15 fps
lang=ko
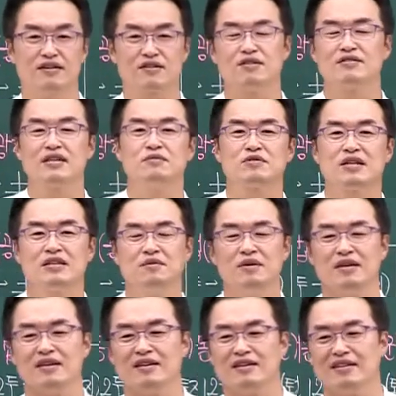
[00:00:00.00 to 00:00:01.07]
저는
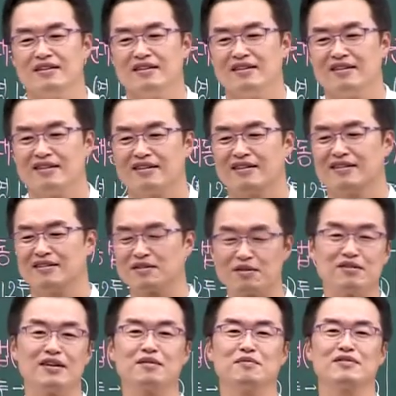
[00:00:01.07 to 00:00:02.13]
세무사님이
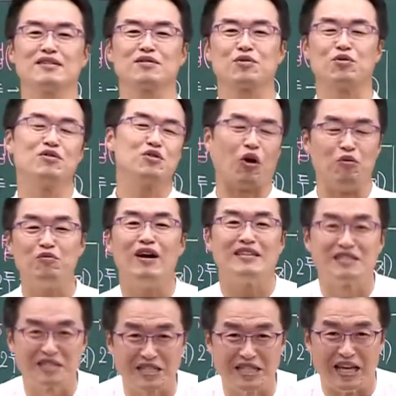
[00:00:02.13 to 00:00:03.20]
선생님은 근데 돈을 너무 안
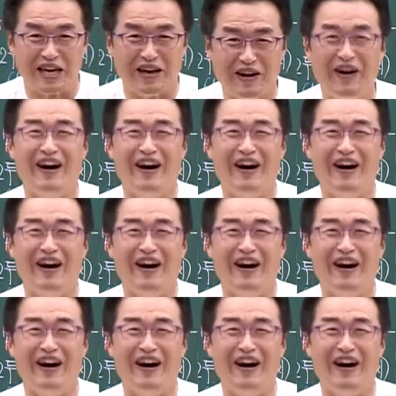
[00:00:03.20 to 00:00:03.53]
쓰시네요.